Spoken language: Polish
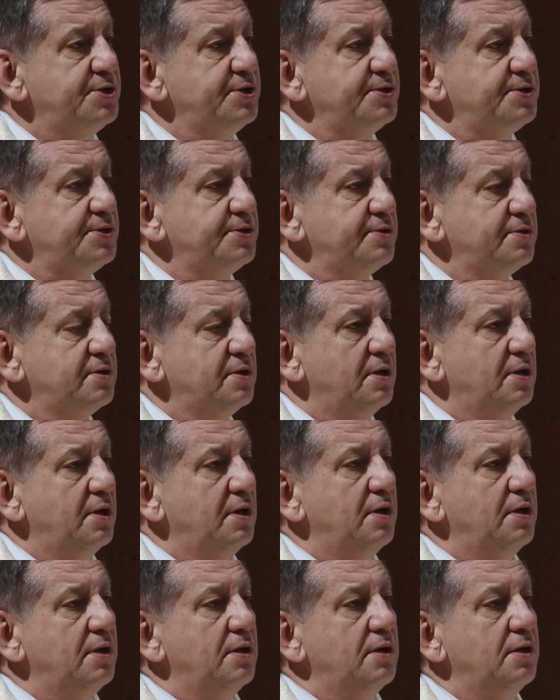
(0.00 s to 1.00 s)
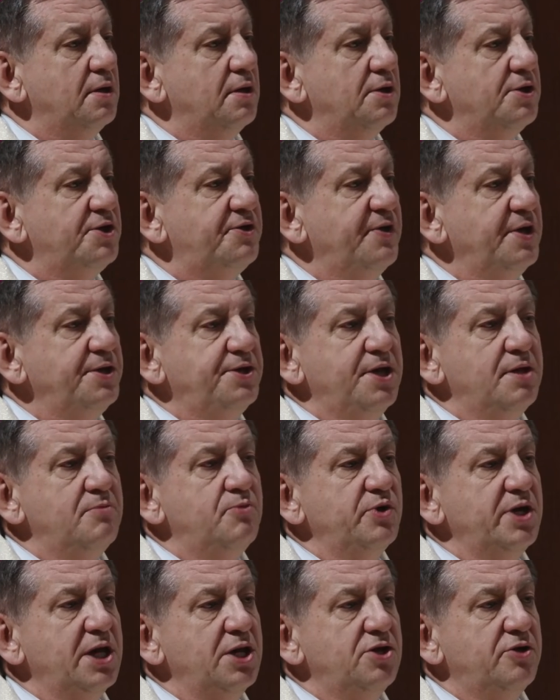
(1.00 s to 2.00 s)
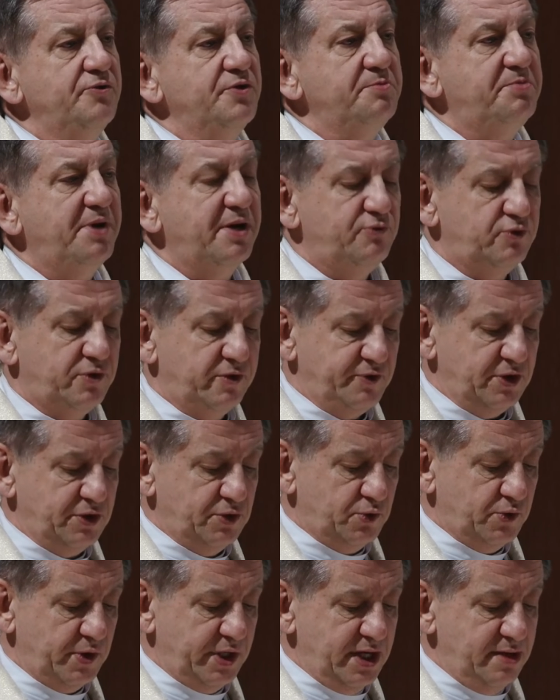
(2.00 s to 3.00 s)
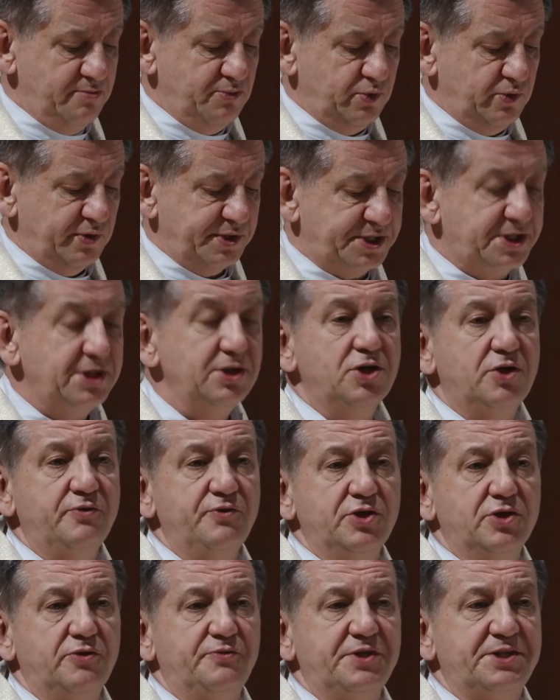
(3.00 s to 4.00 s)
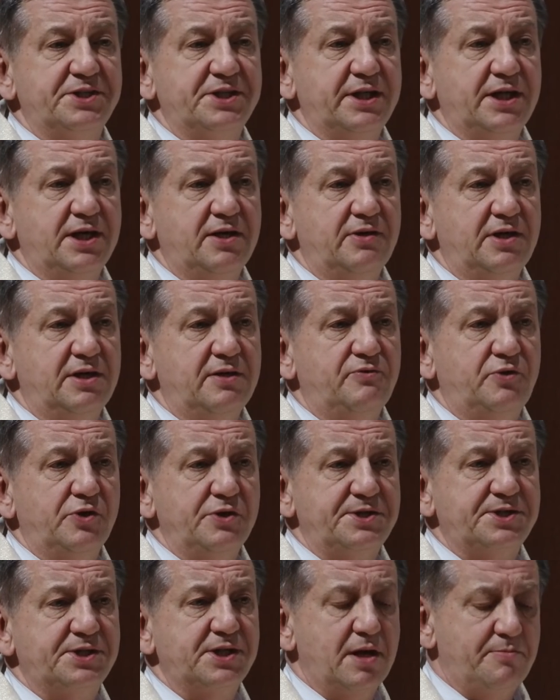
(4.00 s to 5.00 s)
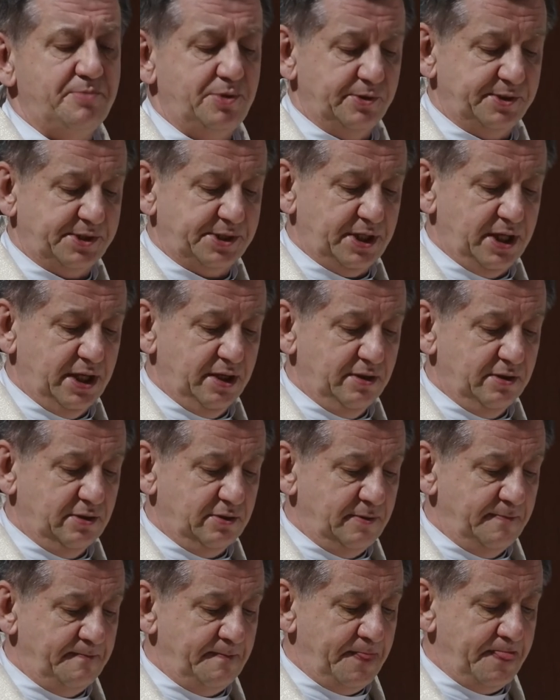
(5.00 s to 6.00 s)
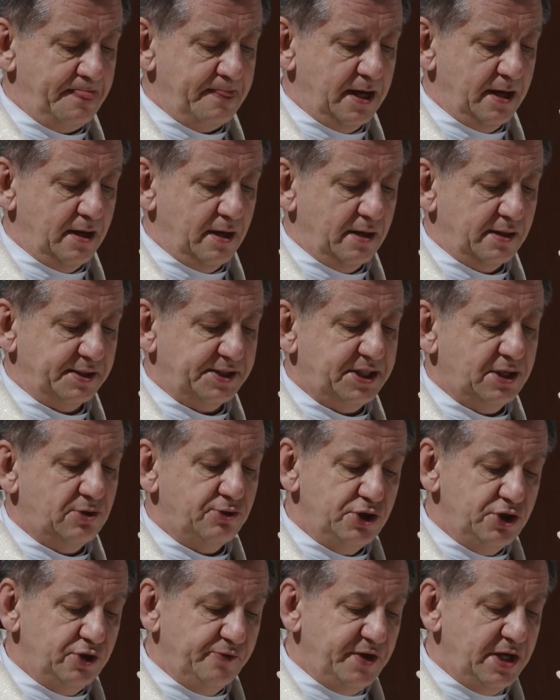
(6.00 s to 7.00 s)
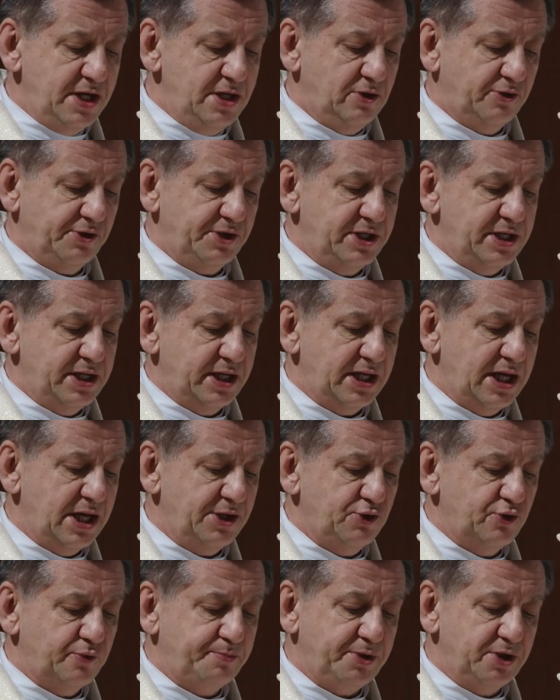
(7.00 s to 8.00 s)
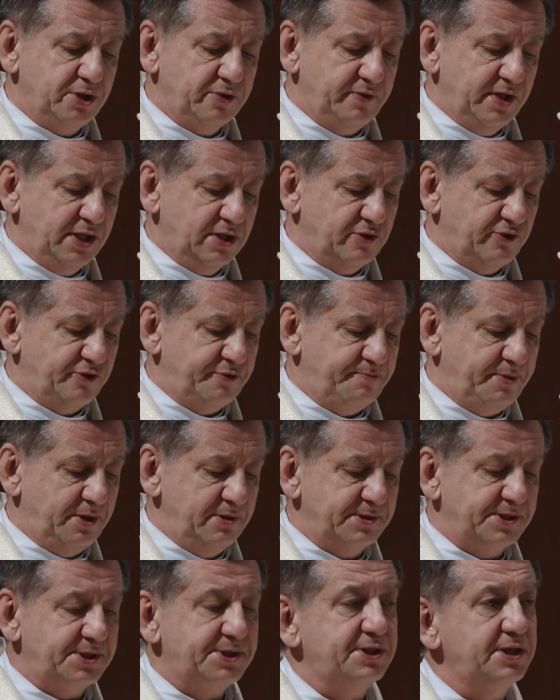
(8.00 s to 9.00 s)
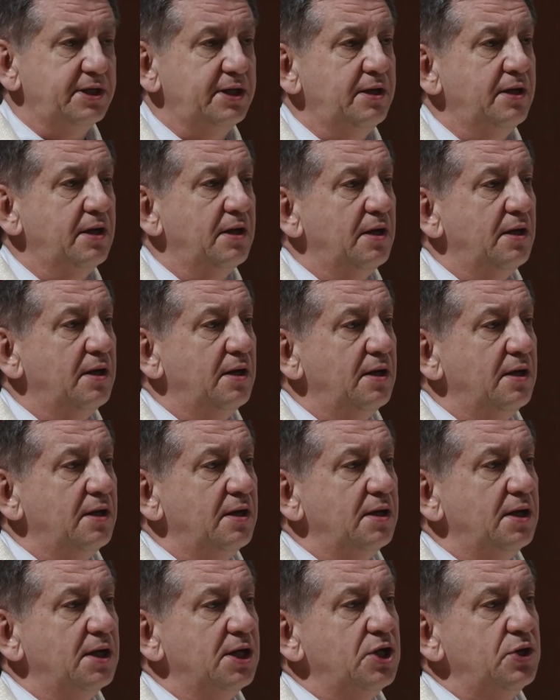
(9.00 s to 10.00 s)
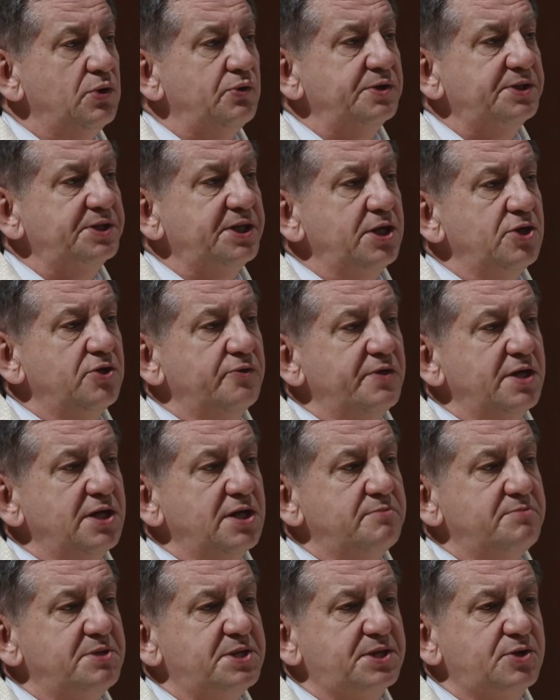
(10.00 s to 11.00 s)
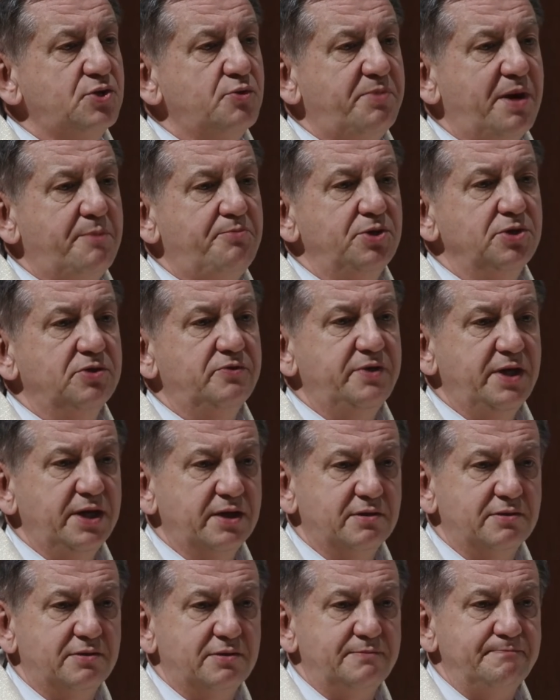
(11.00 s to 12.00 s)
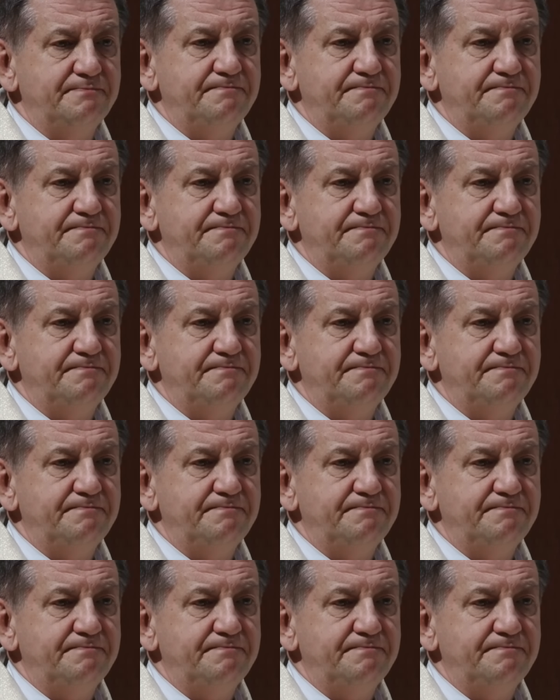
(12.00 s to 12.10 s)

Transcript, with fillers: dziś świętemu Janowi Pawłowi II, synowi oficera Wojska Polskiego, za odnowienie ordynariatu polowego w Polsce i ustanowienie biskupa polowego